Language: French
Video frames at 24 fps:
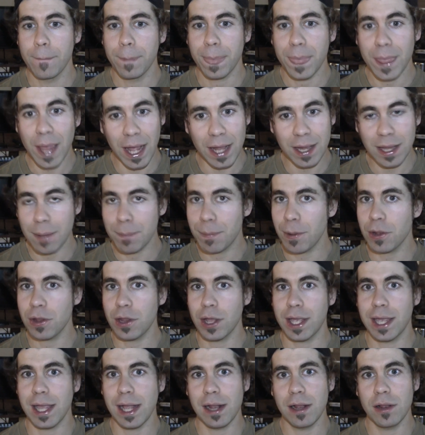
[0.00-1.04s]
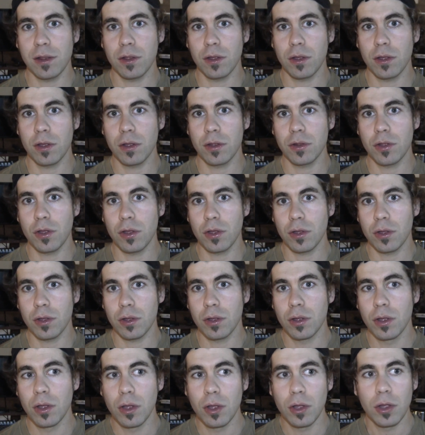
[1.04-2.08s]
dans n'importe quel
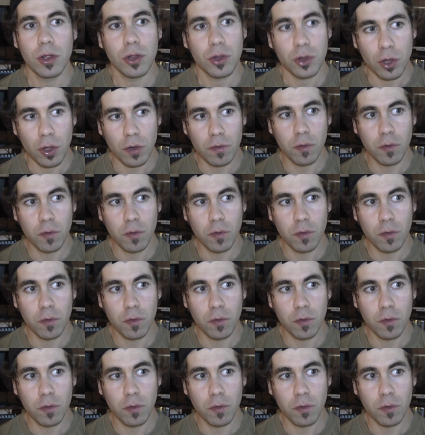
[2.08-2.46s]
de, de,